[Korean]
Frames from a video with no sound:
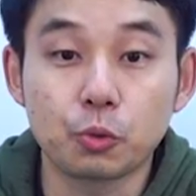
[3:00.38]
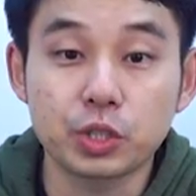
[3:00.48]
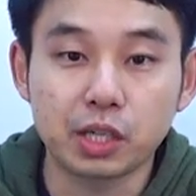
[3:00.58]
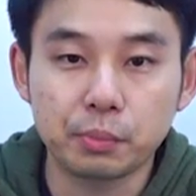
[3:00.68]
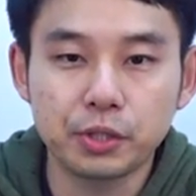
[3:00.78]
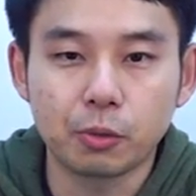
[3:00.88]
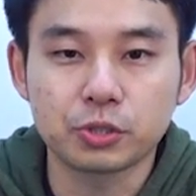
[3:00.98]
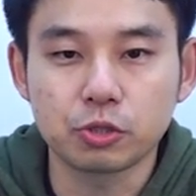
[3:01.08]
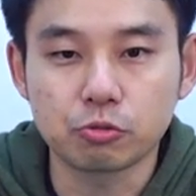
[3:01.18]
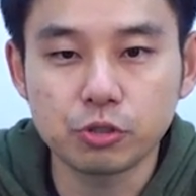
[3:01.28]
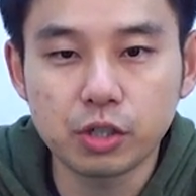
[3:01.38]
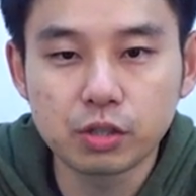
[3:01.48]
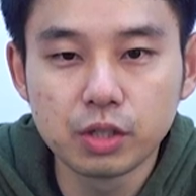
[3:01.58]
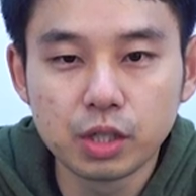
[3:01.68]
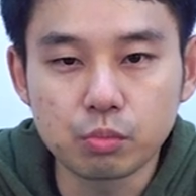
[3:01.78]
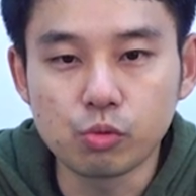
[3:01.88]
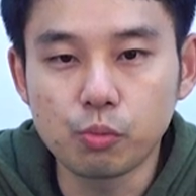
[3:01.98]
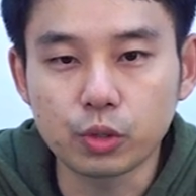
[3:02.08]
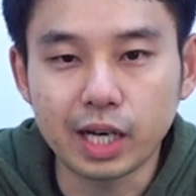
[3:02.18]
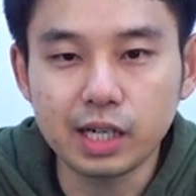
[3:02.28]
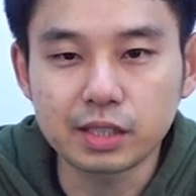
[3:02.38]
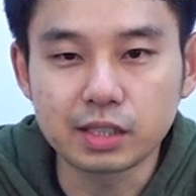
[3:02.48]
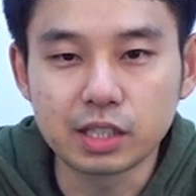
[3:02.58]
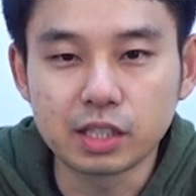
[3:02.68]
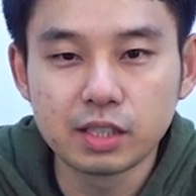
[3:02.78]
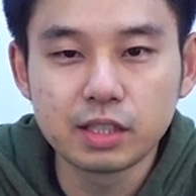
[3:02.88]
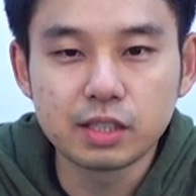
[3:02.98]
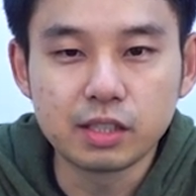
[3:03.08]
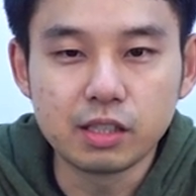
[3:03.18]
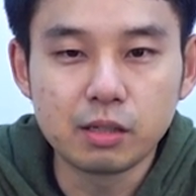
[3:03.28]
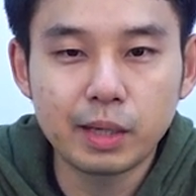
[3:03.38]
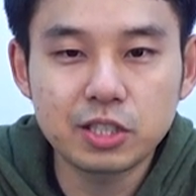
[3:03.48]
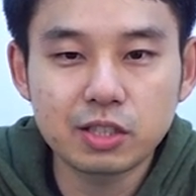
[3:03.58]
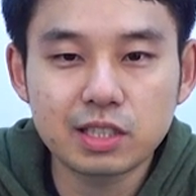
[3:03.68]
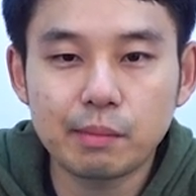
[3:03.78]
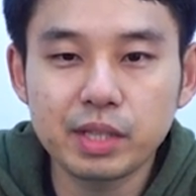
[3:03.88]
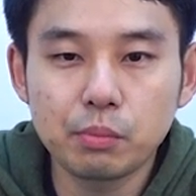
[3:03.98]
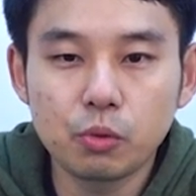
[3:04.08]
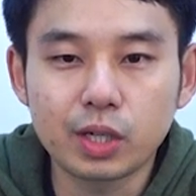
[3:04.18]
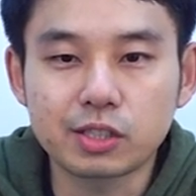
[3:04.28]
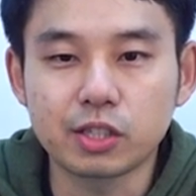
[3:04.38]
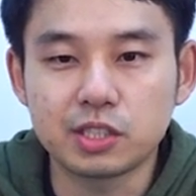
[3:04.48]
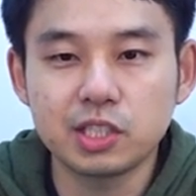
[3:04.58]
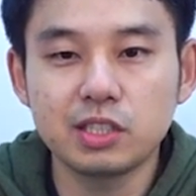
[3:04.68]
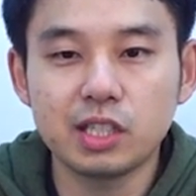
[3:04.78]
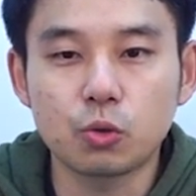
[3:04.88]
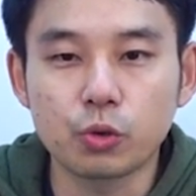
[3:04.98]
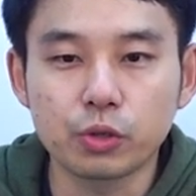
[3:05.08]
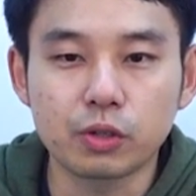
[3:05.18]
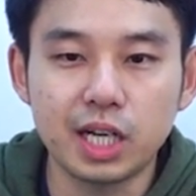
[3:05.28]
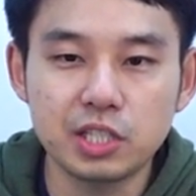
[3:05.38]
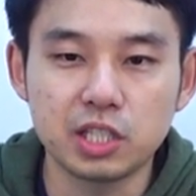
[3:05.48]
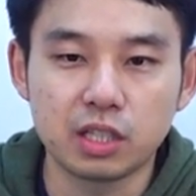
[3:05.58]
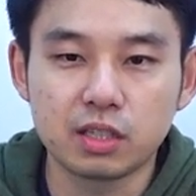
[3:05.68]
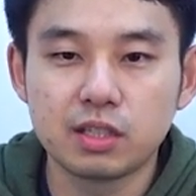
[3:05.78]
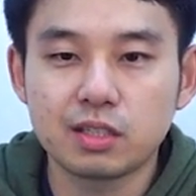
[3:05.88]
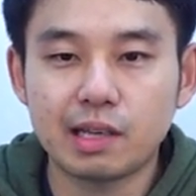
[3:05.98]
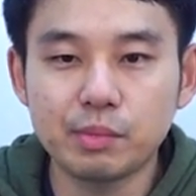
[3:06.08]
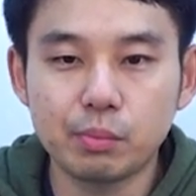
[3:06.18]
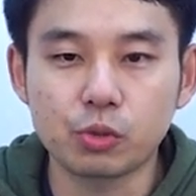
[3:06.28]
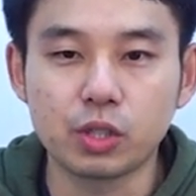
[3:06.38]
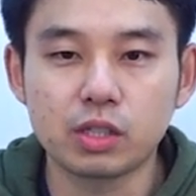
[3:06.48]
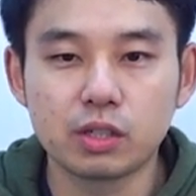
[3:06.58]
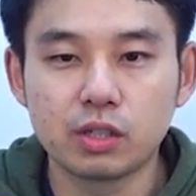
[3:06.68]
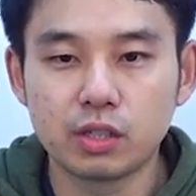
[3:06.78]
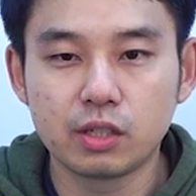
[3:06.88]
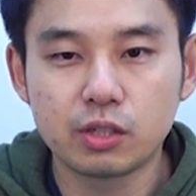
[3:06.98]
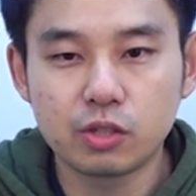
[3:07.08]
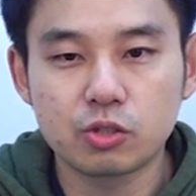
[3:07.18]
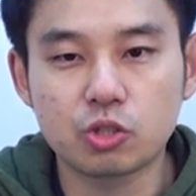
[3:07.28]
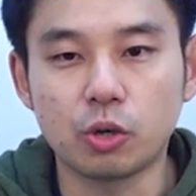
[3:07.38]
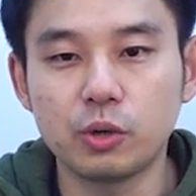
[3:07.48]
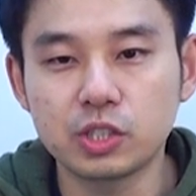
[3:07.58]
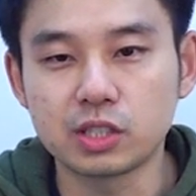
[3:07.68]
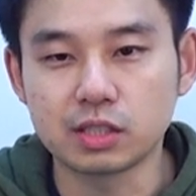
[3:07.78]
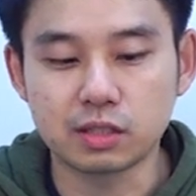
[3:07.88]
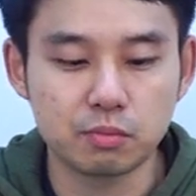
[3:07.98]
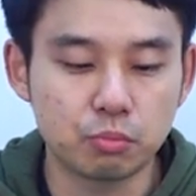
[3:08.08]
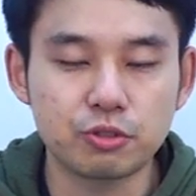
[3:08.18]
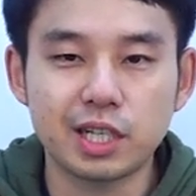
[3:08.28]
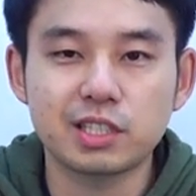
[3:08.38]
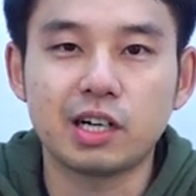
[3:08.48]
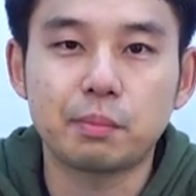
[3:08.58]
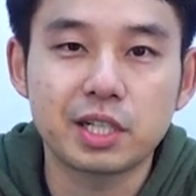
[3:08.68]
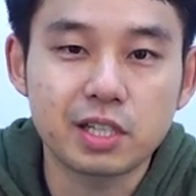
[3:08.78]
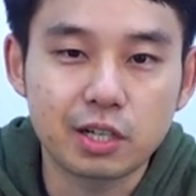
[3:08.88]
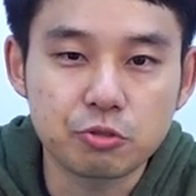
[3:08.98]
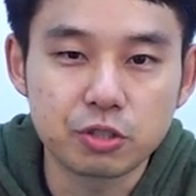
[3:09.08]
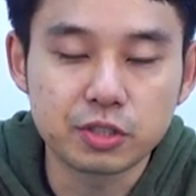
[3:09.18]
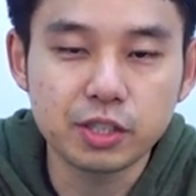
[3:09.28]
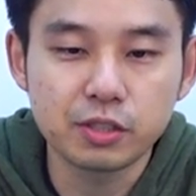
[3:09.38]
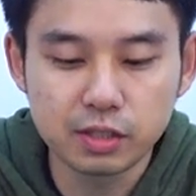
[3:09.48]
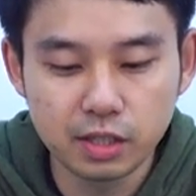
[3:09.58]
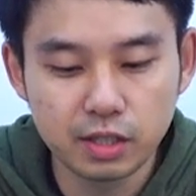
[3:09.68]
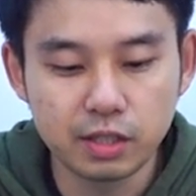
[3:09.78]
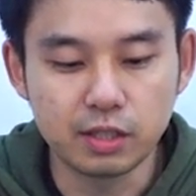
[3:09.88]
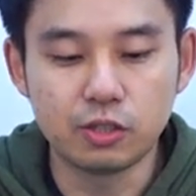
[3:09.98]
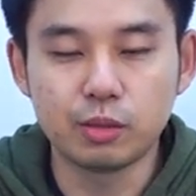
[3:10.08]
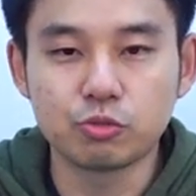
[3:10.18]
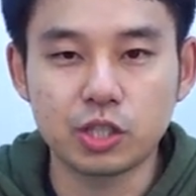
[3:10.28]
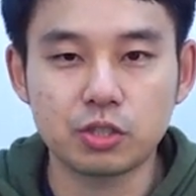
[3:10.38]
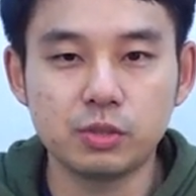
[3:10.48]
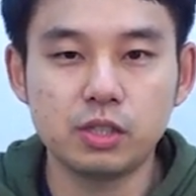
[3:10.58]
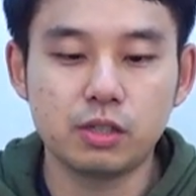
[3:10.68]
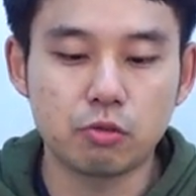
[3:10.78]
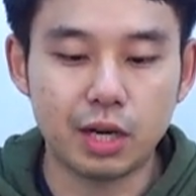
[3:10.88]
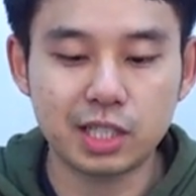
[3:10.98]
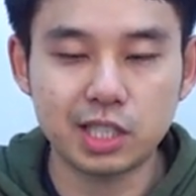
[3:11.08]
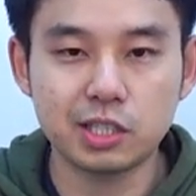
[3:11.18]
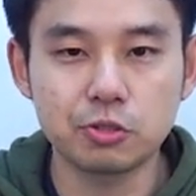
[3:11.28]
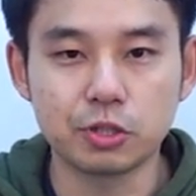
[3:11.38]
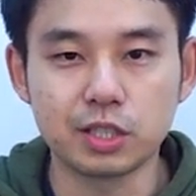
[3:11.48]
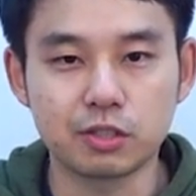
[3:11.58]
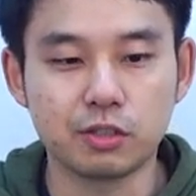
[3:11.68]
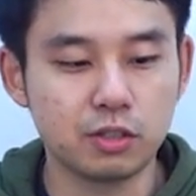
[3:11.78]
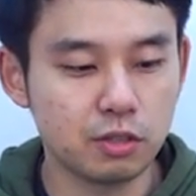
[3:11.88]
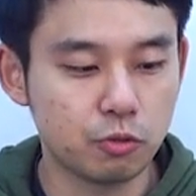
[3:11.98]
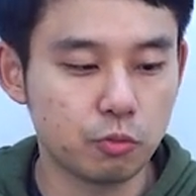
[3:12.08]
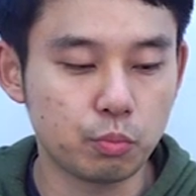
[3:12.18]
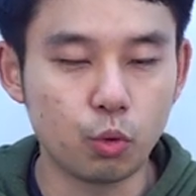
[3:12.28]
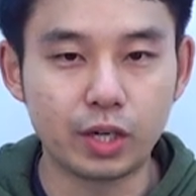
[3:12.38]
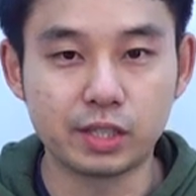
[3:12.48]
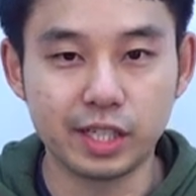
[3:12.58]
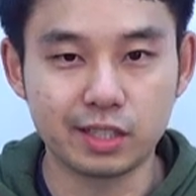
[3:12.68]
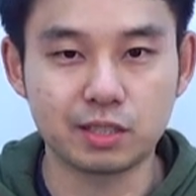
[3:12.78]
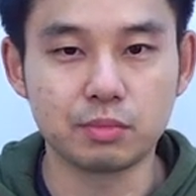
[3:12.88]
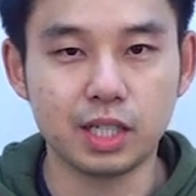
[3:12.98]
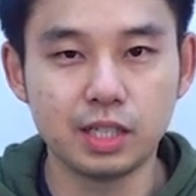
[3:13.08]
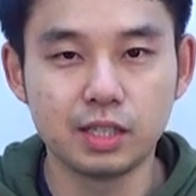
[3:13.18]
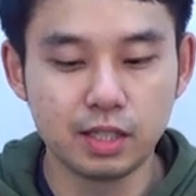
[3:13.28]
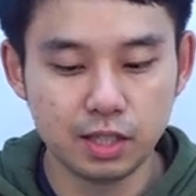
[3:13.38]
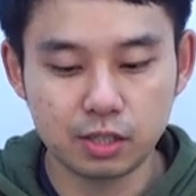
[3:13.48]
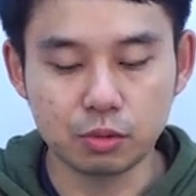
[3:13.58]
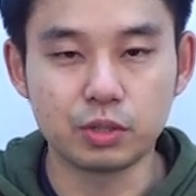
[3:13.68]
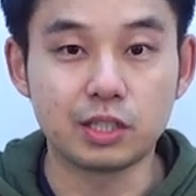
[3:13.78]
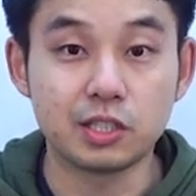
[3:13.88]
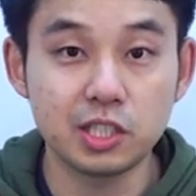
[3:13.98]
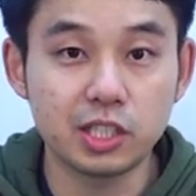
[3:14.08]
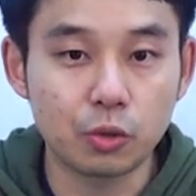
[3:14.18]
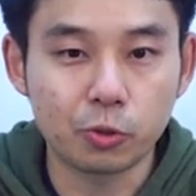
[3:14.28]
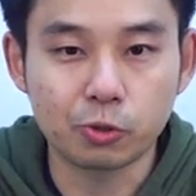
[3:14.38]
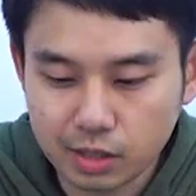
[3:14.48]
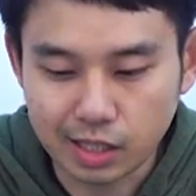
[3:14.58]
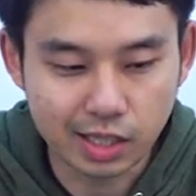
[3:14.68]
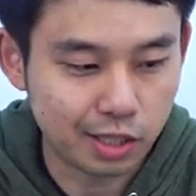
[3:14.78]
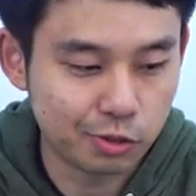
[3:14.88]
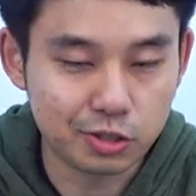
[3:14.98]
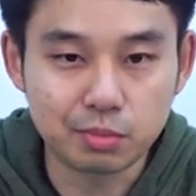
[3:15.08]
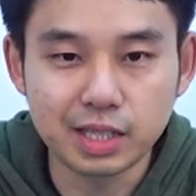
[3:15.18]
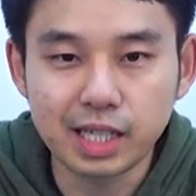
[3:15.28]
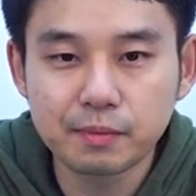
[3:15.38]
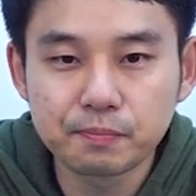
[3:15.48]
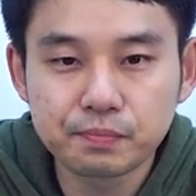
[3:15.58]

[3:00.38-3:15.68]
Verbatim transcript: 동작이 필요 없어졌고요. 무엇보다 이제 일반적인 3단봉 같은 게 찌르기 공격을 할 시 3단봉이 접어지는 불상사가 발생할 수 있는데요. 이러한 문제점을 락장치로 인해서 보완을 해냈습니다. 덕분에 이제 찌르기 공격 가능하게 되었습니다.